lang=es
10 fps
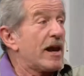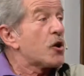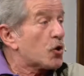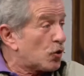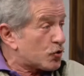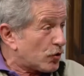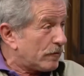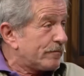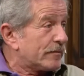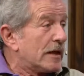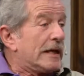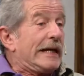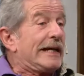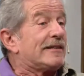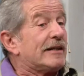el rollo.
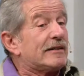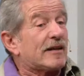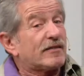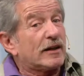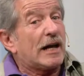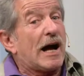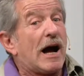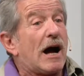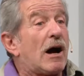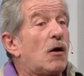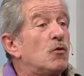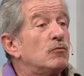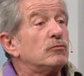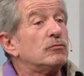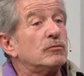Y, se acerca
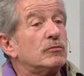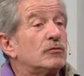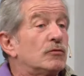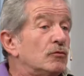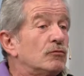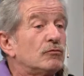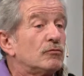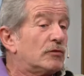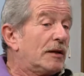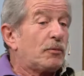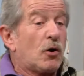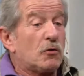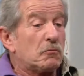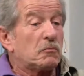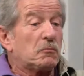un,
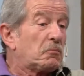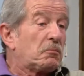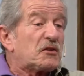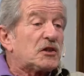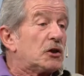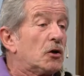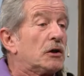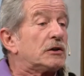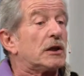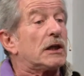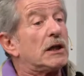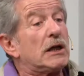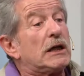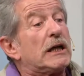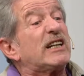tipo, un vecino, y dice,
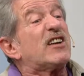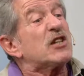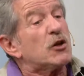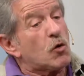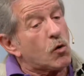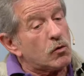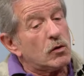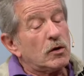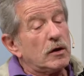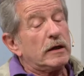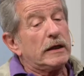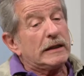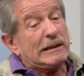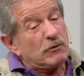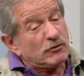¿qué está haciendo?
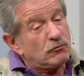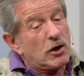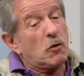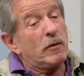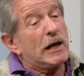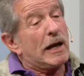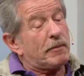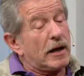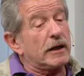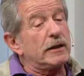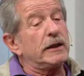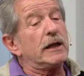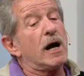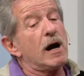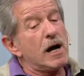Estamos en una novela para
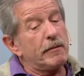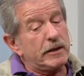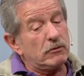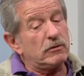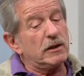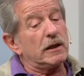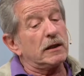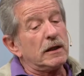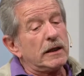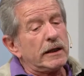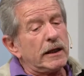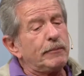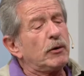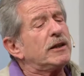Argentina. Ah, mire usted. ¿Y por qué